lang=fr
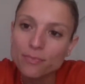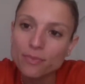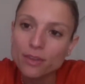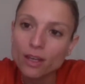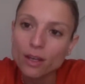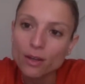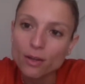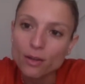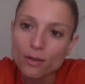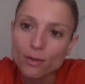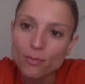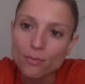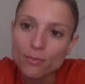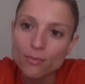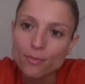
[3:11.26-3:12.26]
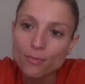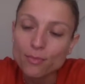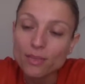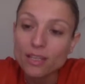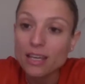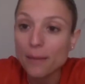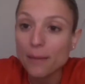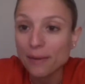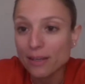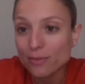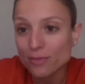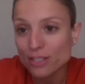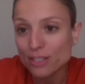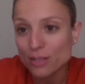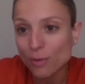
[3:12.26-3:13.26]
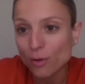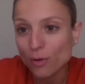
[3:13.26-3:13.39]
et après, effectivement,